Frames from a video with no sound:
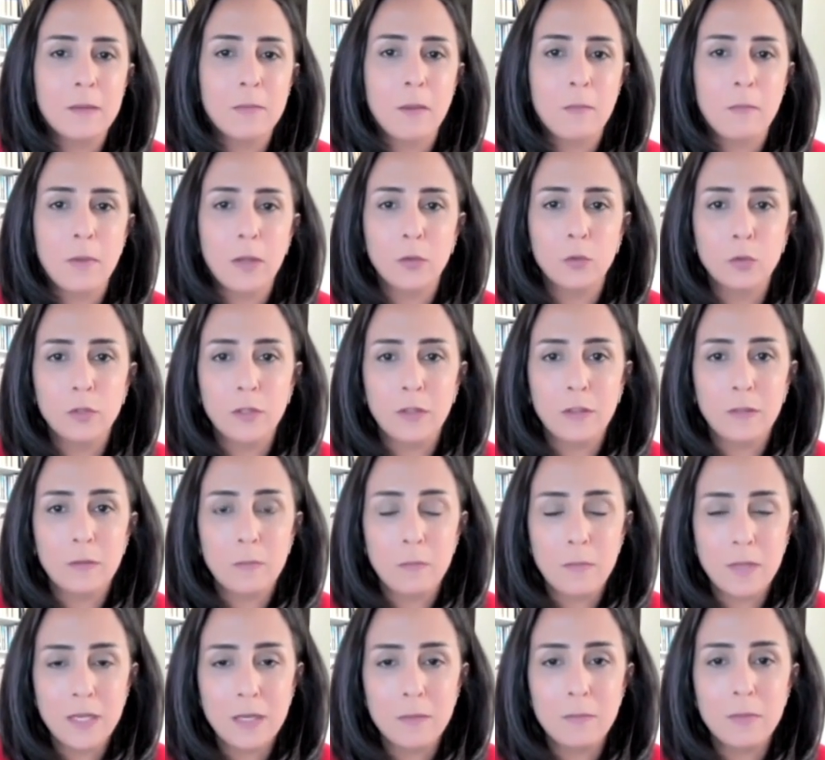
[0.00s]
تقريبا بحدود 8%
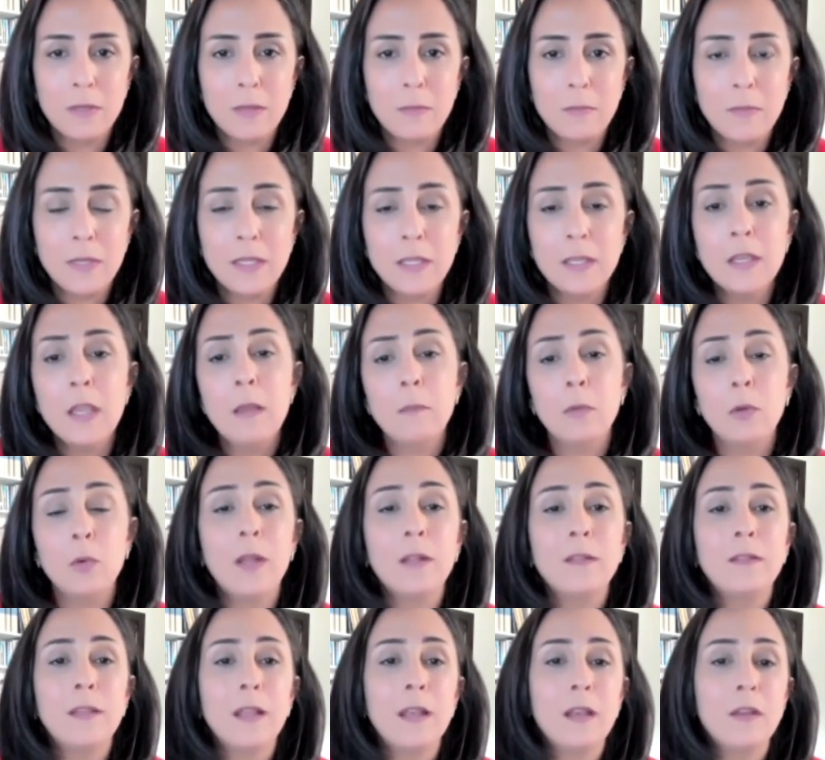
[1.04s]

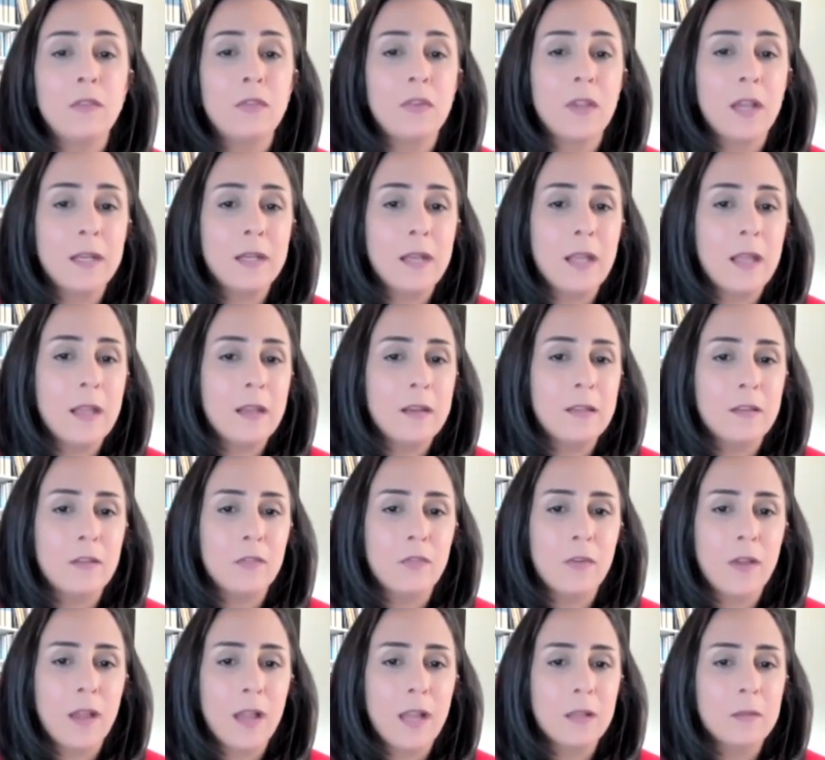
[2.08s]
بالوقت يلي في عنا
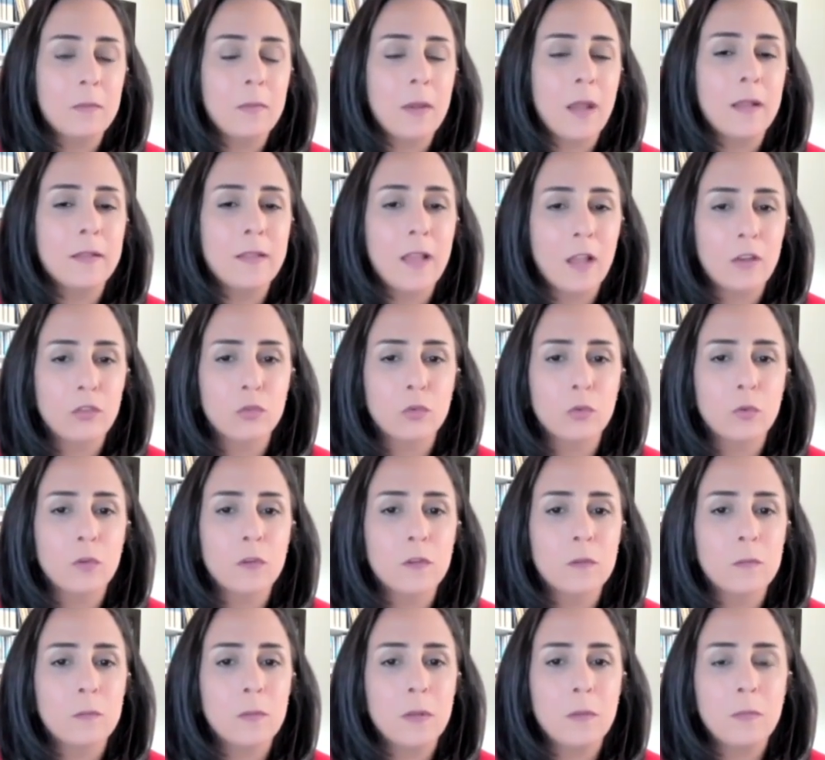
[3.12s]
ارتفاعات ب
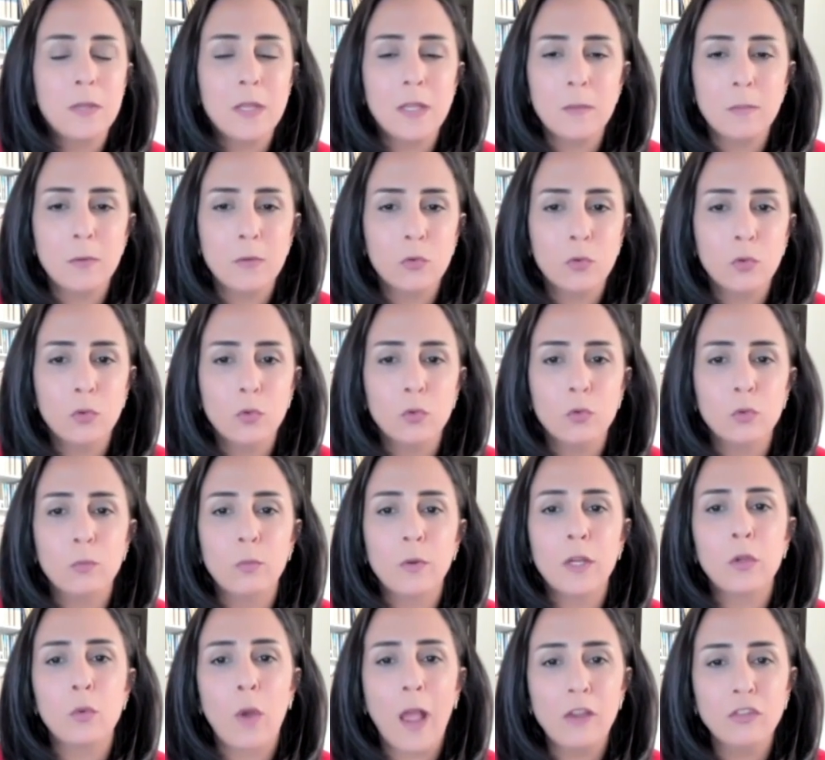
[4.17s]
11.5% بسوق
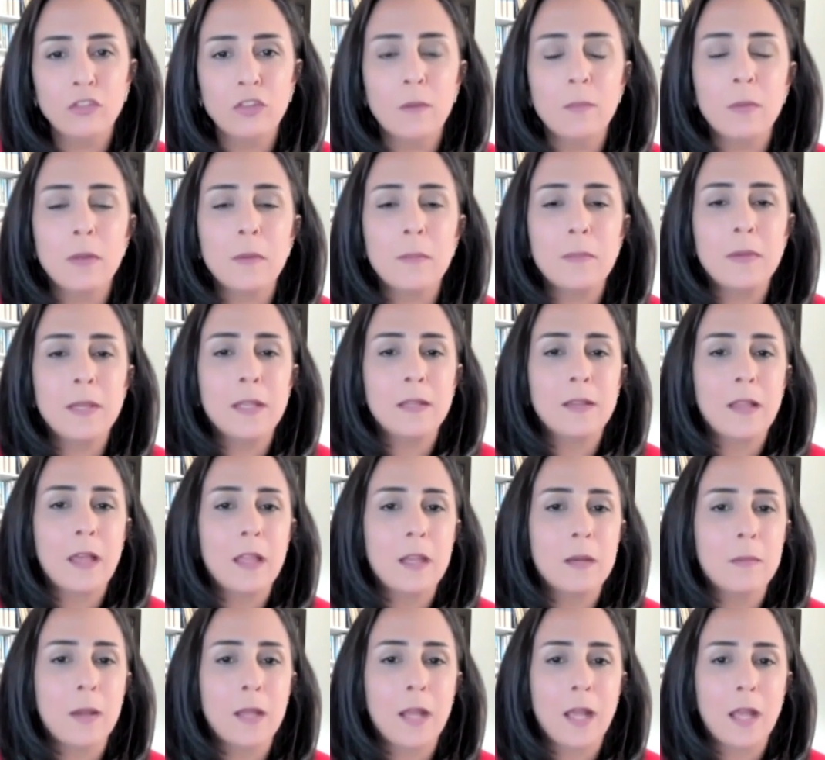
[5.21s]
دبي و10%
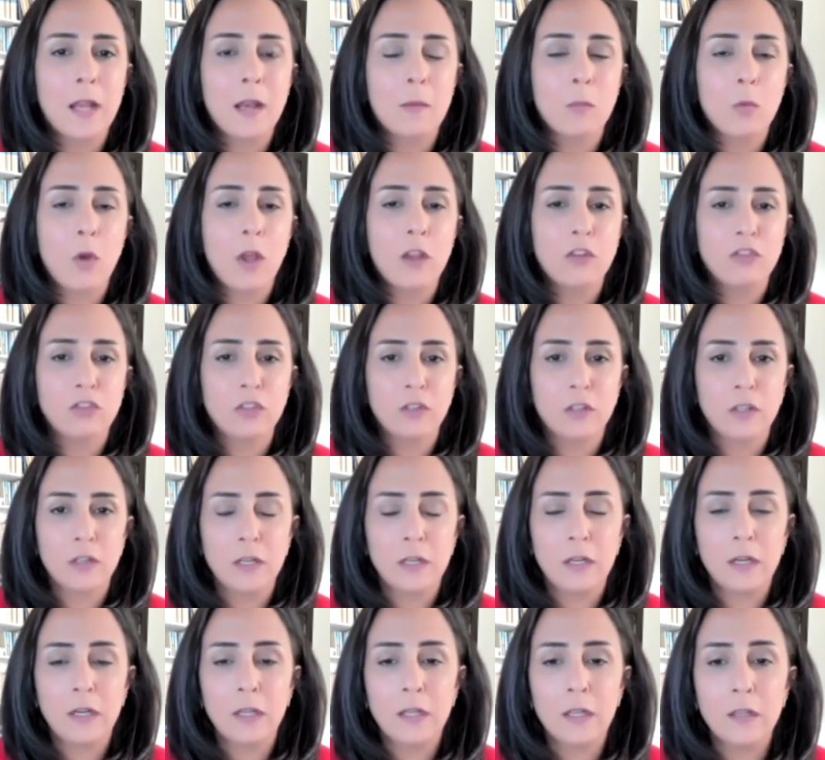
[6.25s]
تقريبا على المؤشر
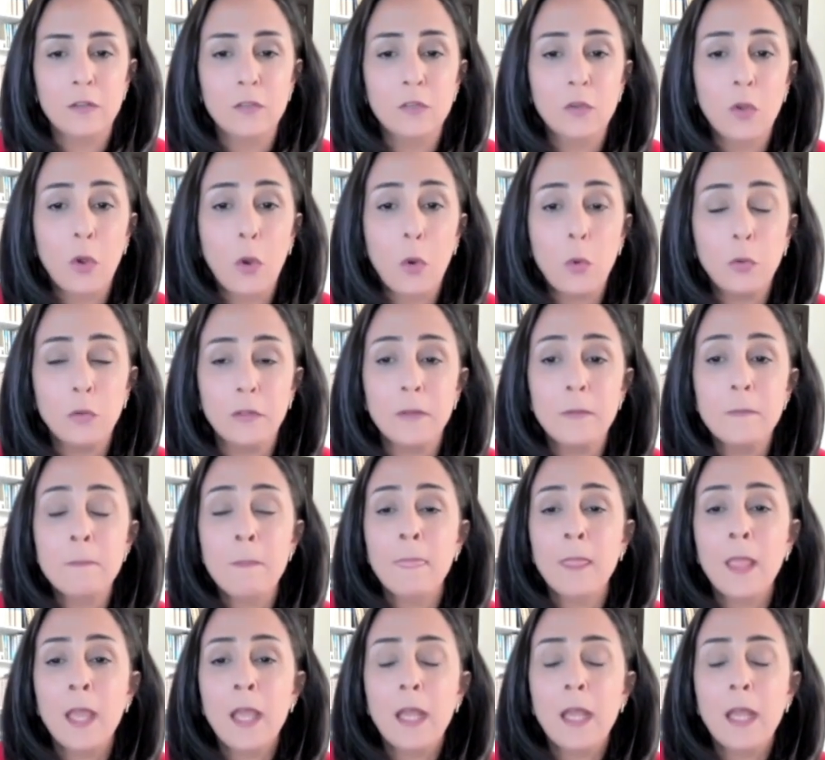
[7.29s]
السعودي